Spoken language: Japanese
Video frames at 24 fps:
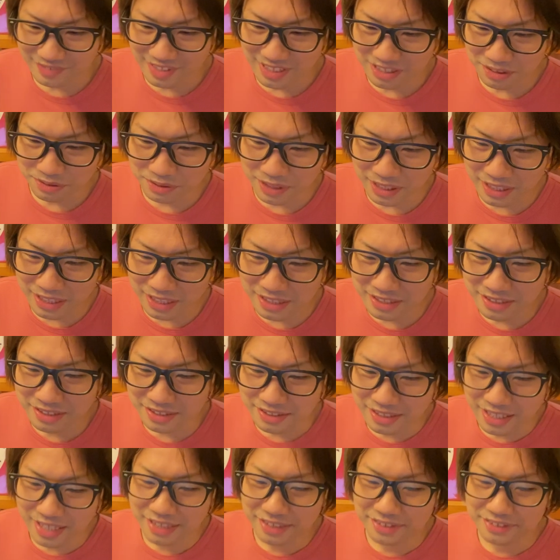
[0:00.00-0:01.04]
うそんな感じで
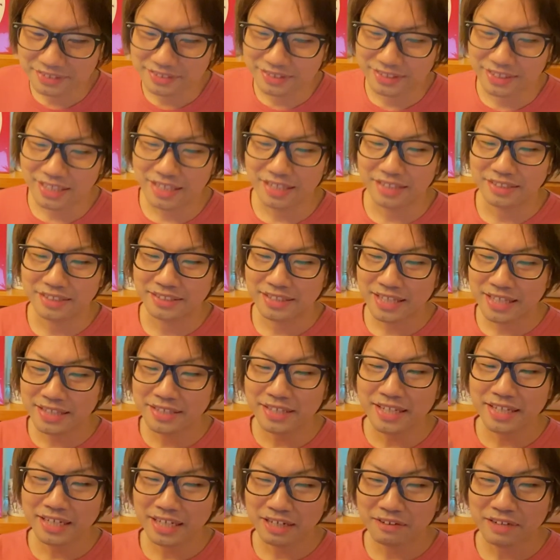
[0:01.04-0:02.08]
すねで
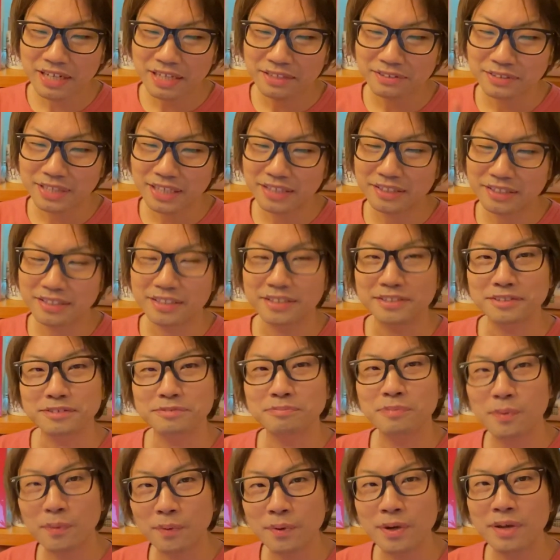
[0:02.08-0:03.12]
年々可愛くなってる
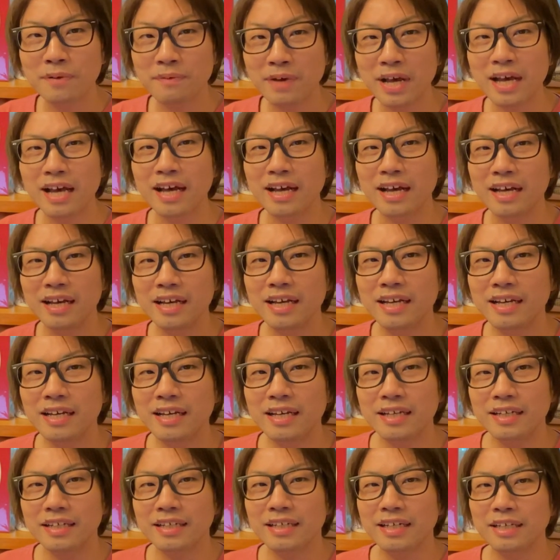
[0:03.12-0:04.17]
もうこれは
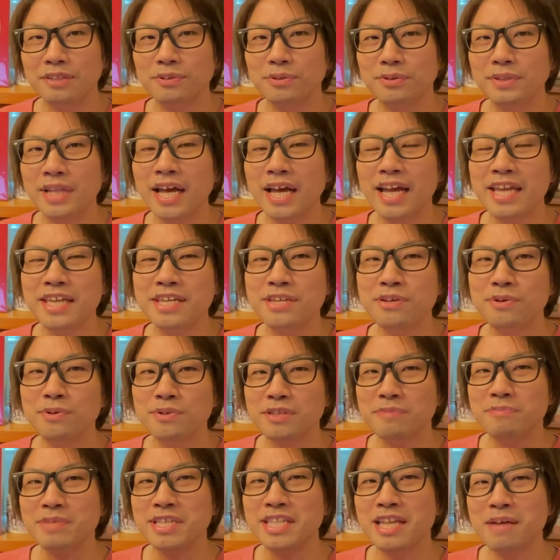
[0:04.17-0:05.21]
あの内容
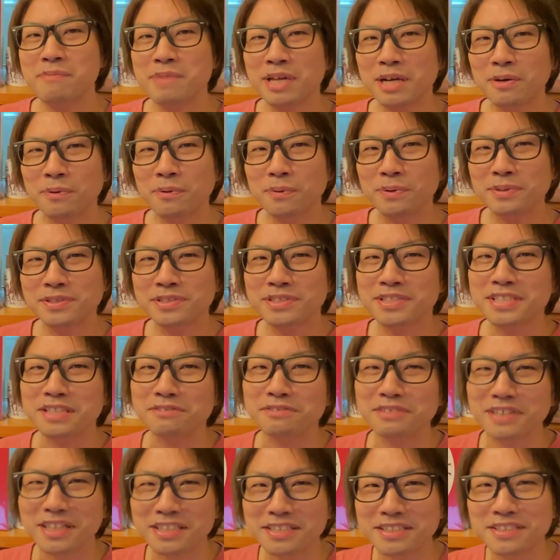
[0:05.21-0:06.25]
に見た目が追いついて
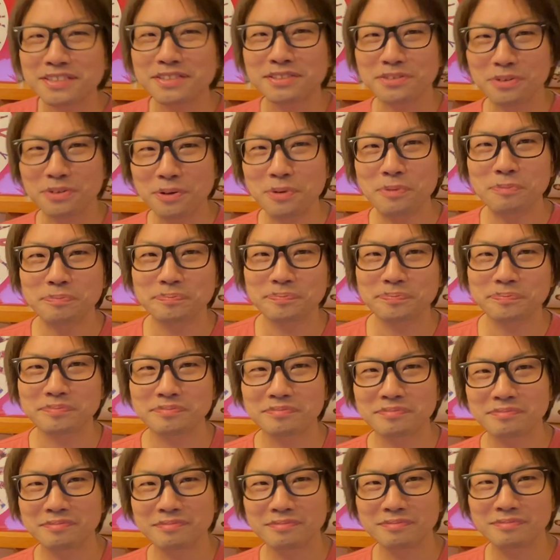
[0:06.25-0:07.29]
くる感じですよ
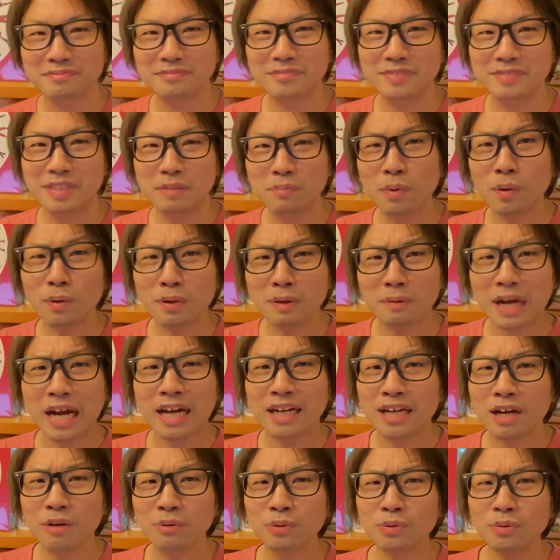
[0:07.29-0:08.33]
僕は
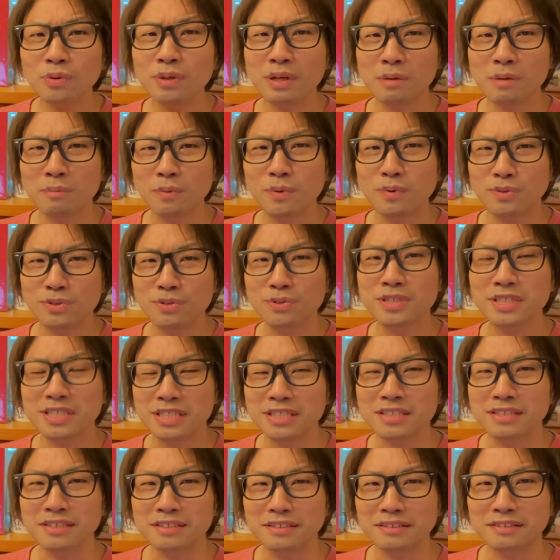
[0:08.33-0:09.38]
顔とかも正
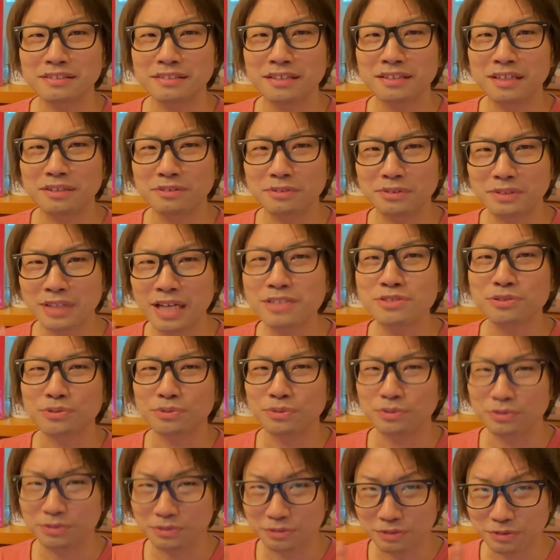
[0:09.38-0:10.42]
直あの男女
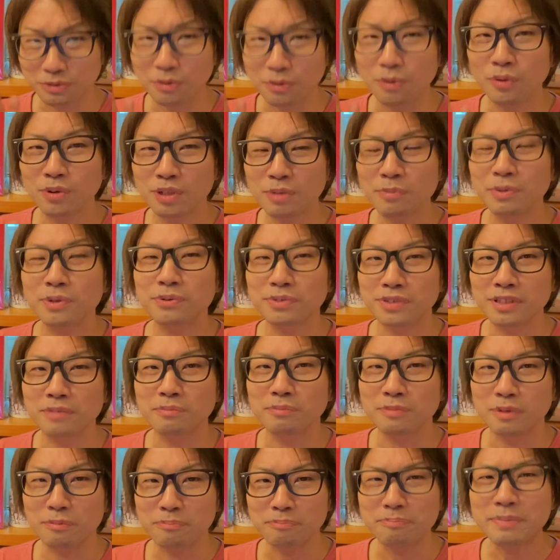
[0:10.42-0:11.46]
どうでもよくて
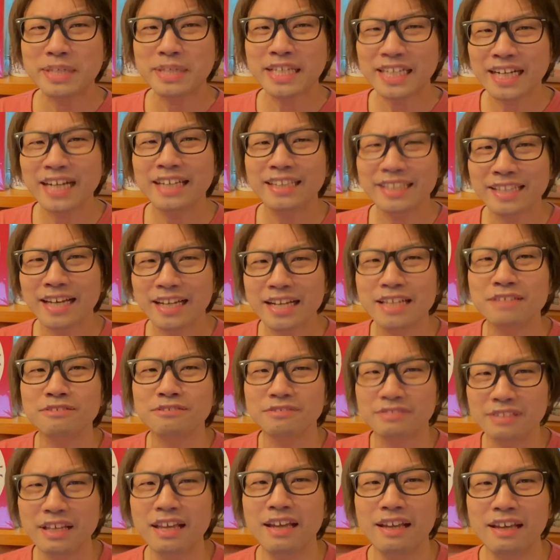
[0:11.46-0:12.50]
も3日で慣れる
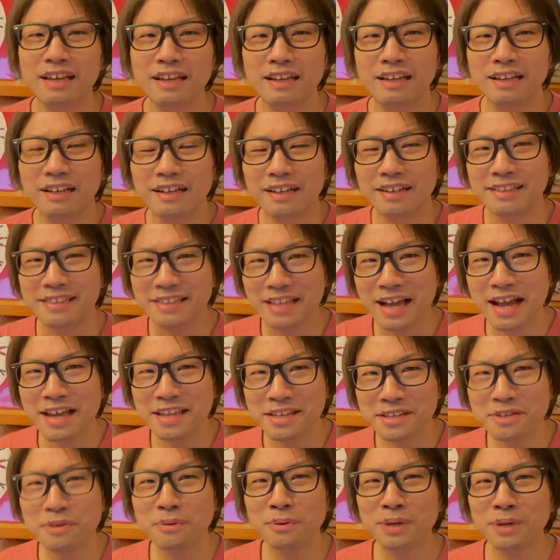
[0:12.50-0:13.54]
んで
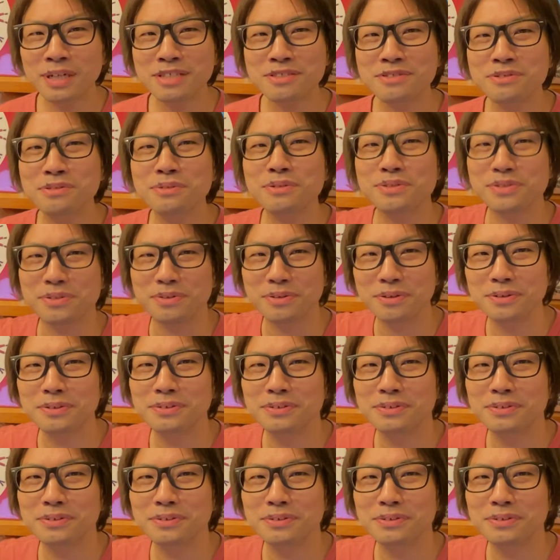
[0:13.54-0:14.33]
内容が重要ですよ